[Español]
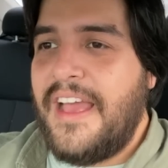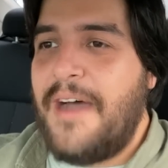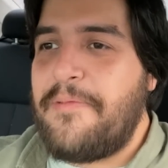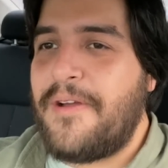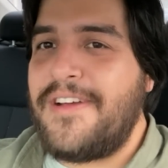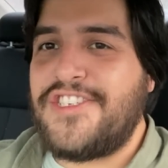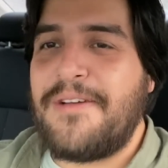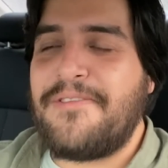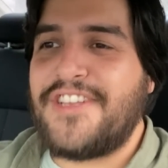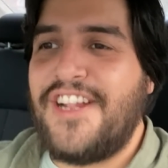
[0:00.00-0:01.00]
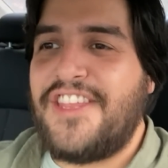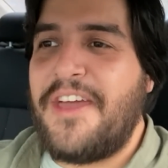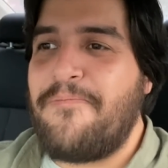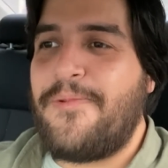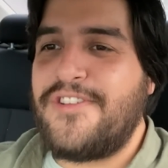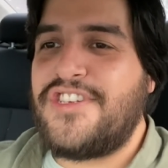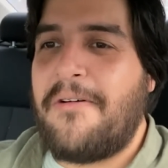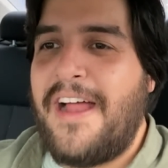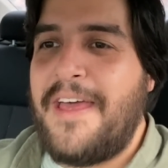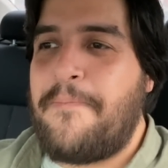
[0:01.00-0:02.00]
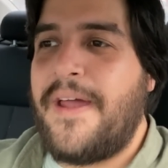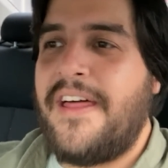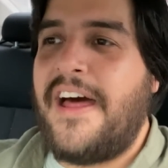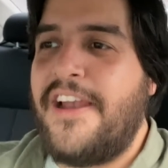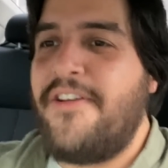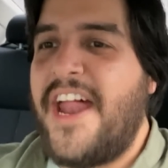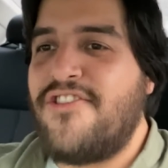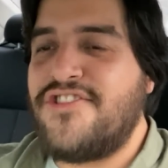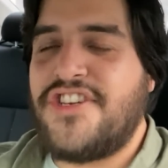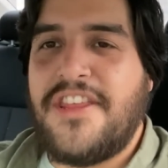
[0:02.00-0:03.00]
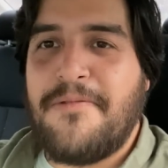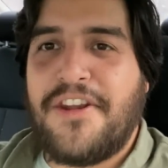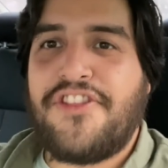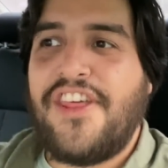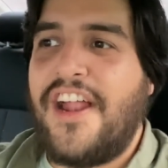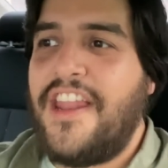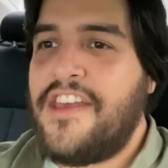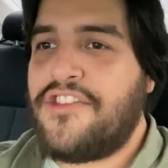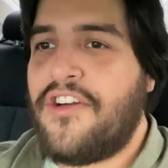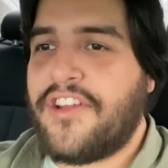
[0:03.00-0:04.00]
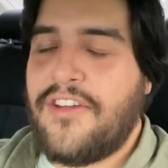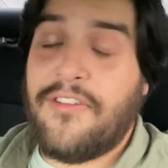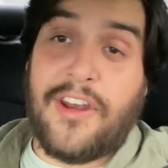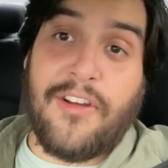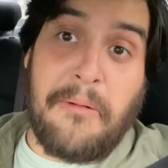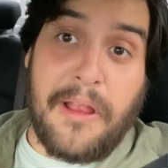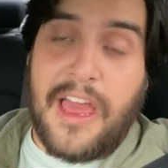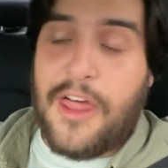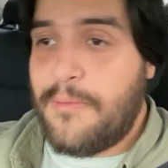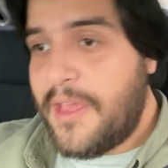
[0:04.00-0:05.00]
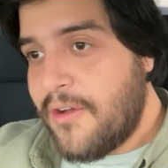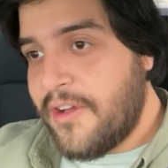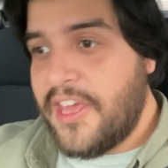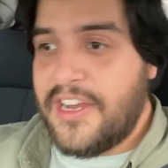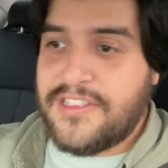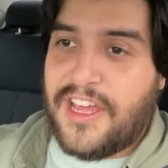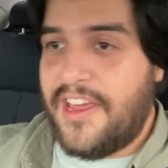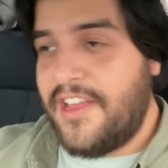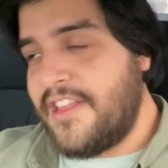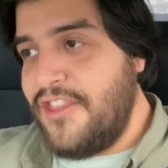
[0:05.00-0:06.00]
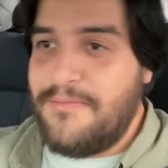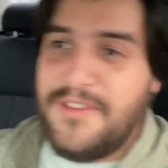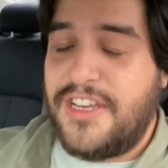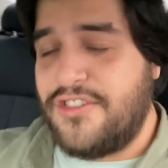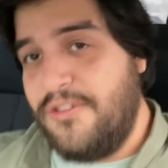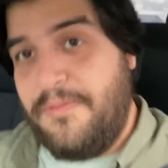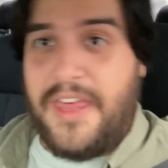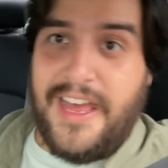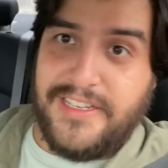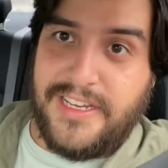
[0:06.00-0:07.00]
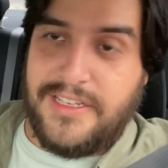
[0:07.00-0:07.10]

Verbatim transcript: Aprovechemos el tiempo, chavales, para darle una noche divertida al editor, que no creo que mañana domingo quiera estar editando mis estupideces.